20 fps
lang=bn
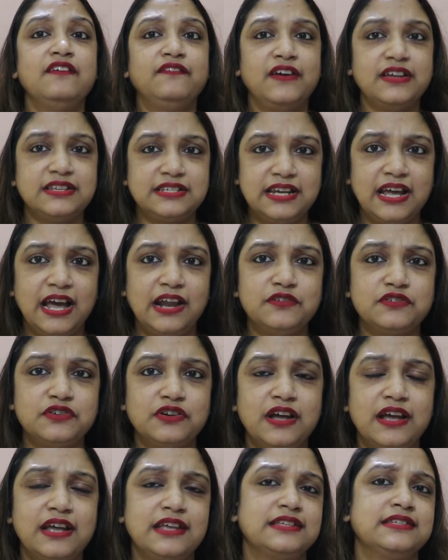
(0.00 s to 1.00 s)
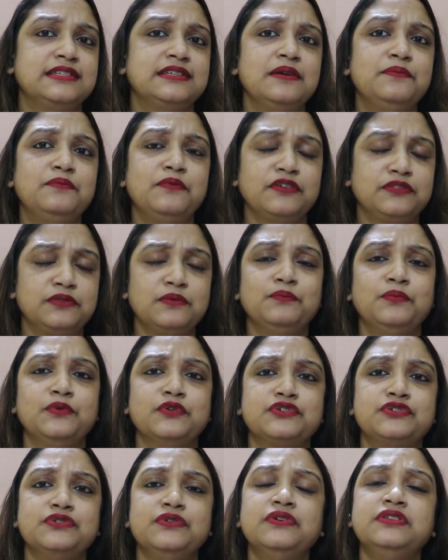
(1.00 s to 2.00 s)
ফার্স্টে আলোচনা আসছে প্রথম
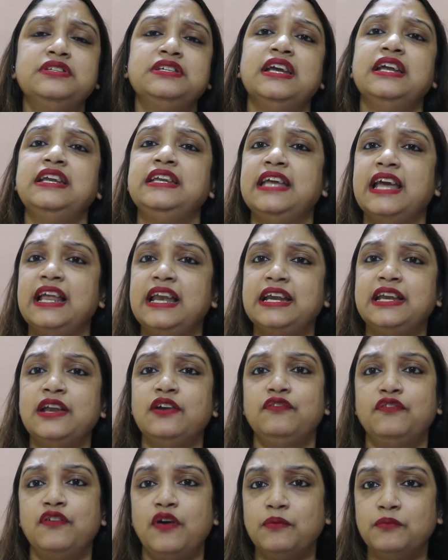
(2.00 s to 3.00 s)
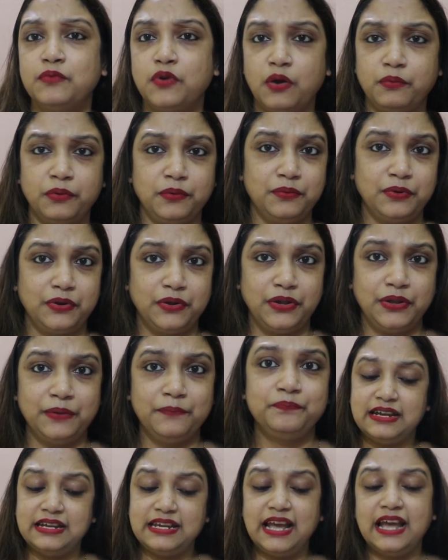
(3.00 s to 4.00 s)
প্রশ্ন যে ডিএলএড এর ফর্ম কবে বেরোয়
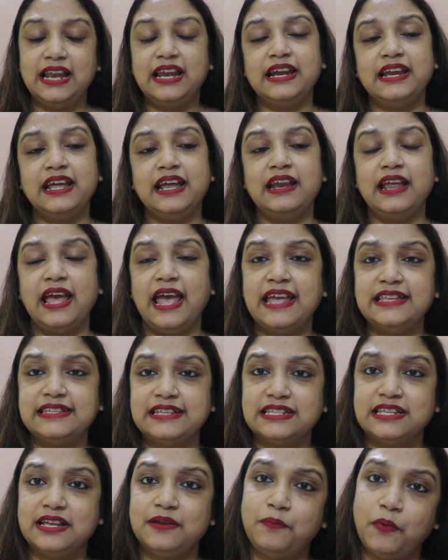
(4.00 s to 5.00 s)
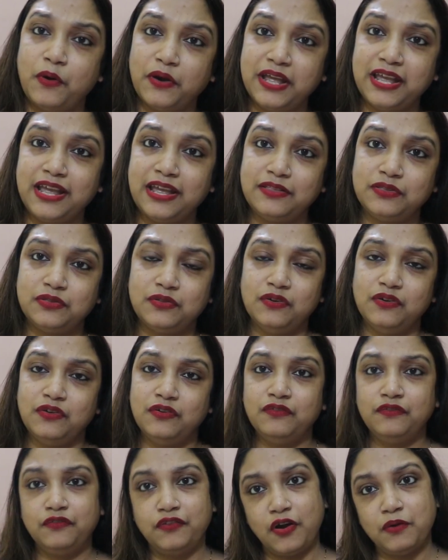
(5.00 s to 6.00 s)
ডিএলএড এর এইচএস এর পরে কিন্তু
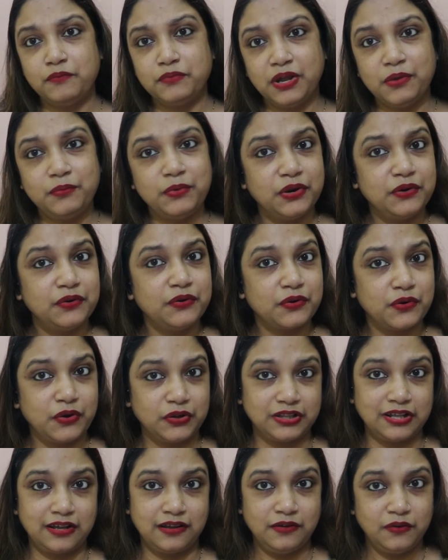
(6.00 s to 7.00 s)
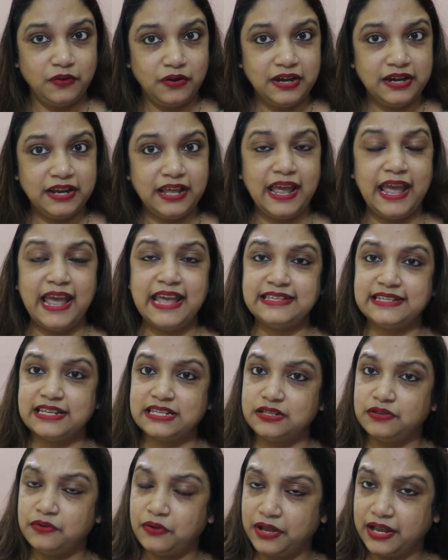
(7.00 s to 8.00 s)
ফর্মটা বেরোনোর কথা অলরেডি
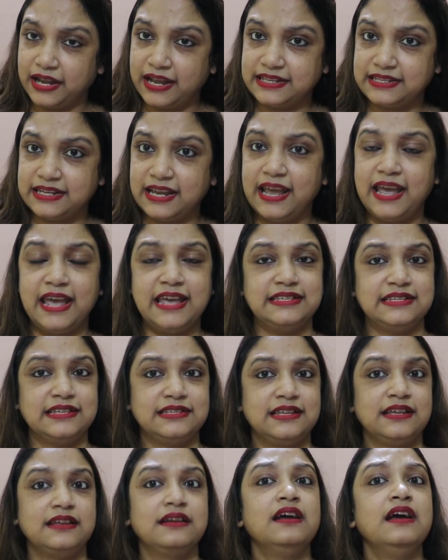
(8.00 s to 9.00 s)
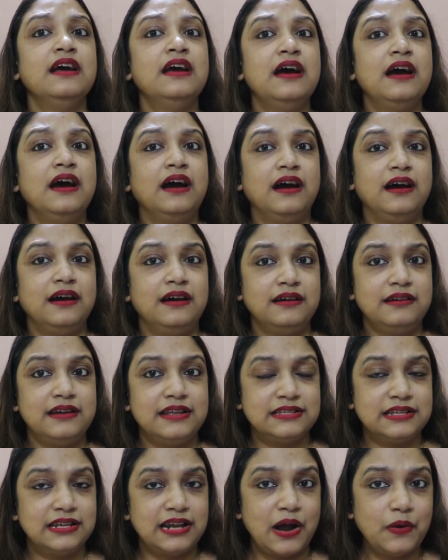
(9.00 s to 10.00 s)
এইচএস হয়ে গেছে এইচএস এর
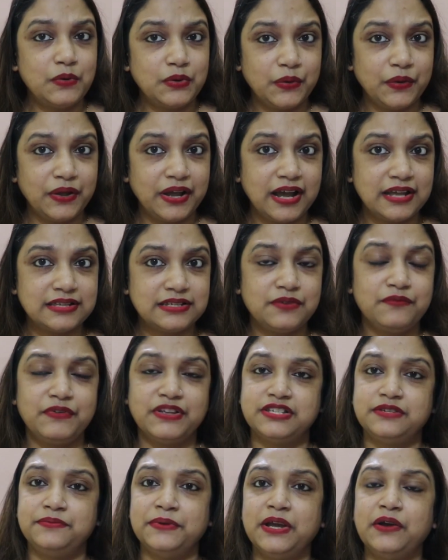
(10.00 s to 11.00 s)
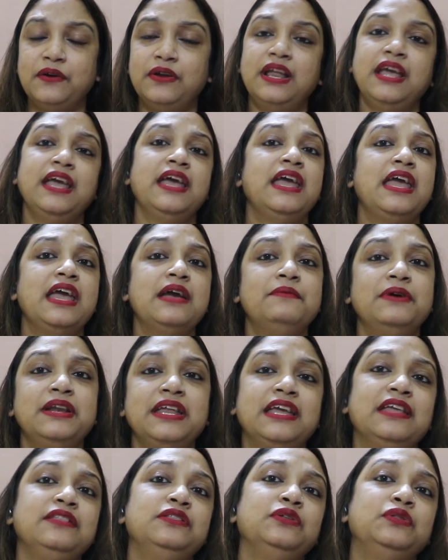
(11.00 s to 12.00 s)
রেজাল্ট আউট হয়ে গেছে ওয়েস্ট বেঙ্গলে এবারই
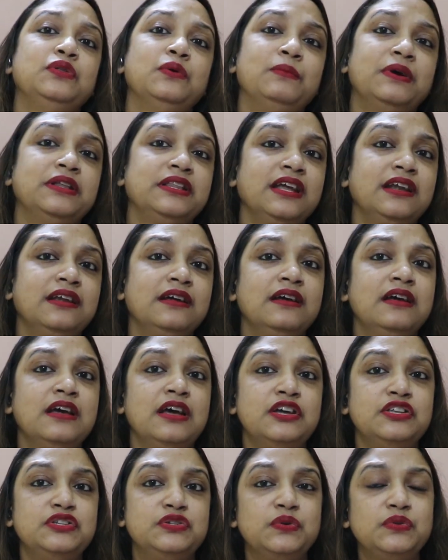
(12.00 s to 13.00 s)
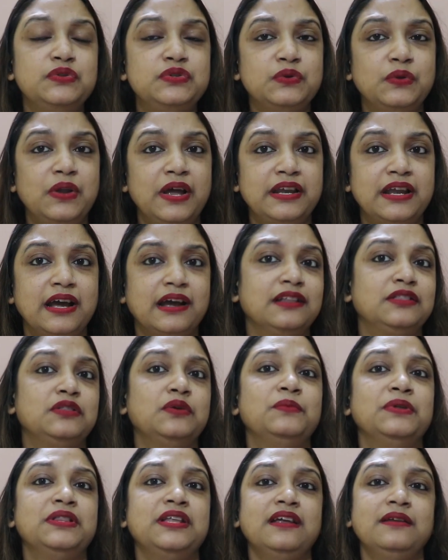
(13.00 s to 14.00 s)
কিন্তু তোমাদের জুন জুলাই নাগাদ
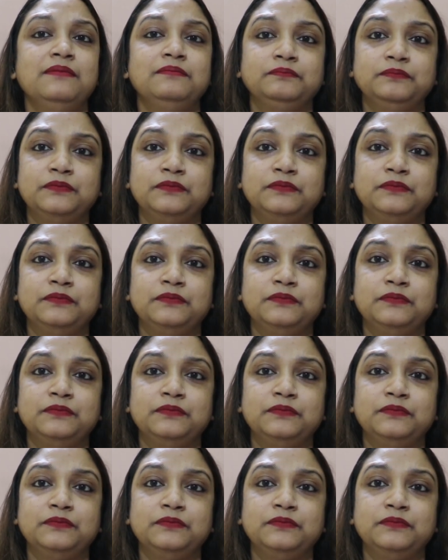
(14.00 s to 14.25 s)
তোমাদের